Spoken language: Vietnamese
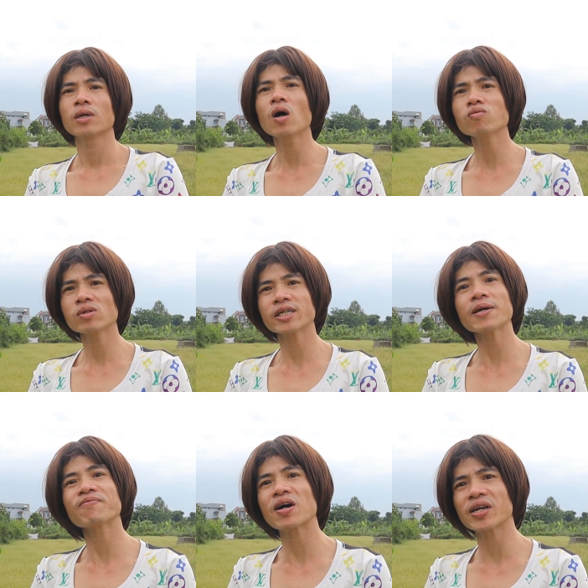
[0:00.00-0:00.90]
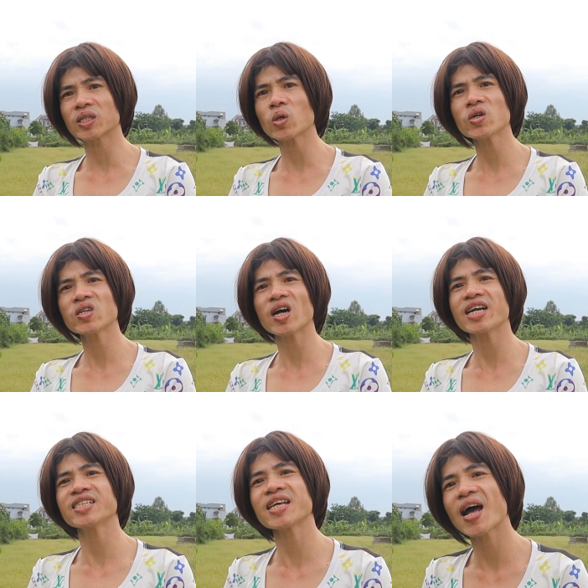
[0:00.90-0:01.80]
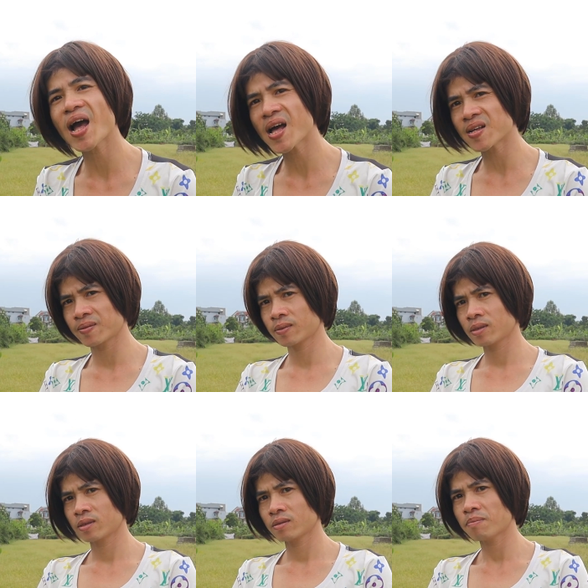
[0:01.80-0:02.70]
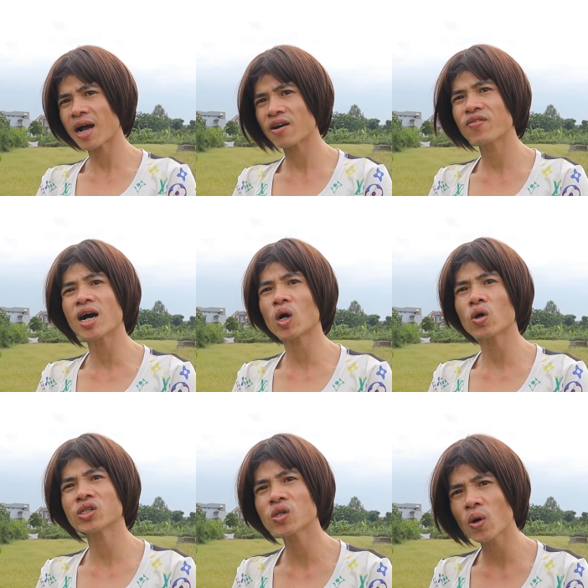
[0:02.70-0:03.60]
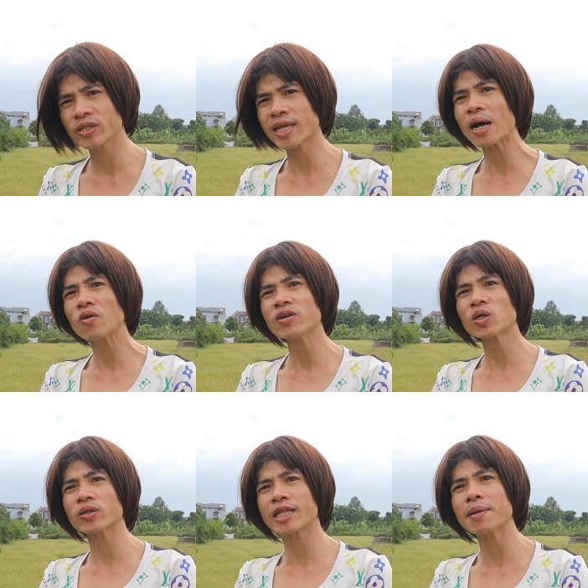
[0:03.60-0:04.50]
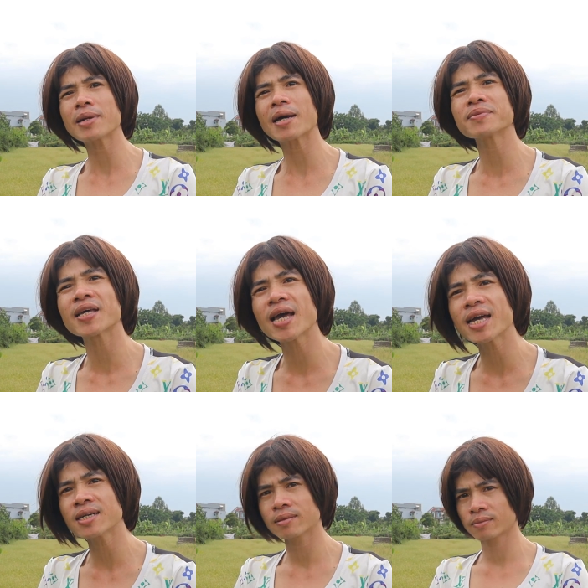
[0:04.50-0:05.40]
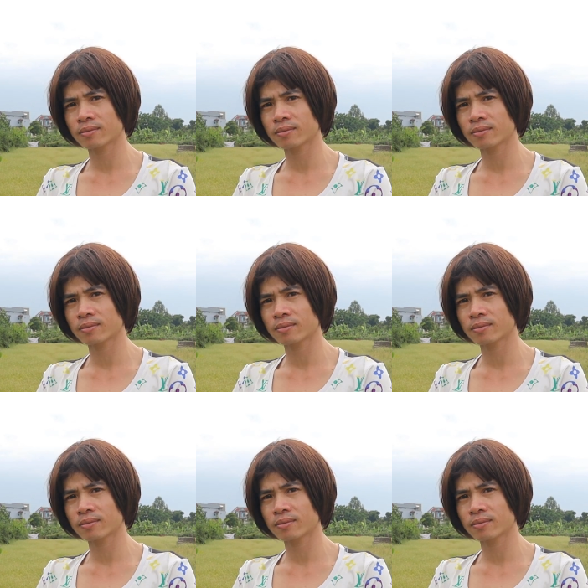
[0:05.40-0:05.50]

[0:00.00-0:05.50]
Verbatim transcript: Ông đắp vào để tôi ấy già. Mà vợ con rồi sao vẫn còn tham lam thế?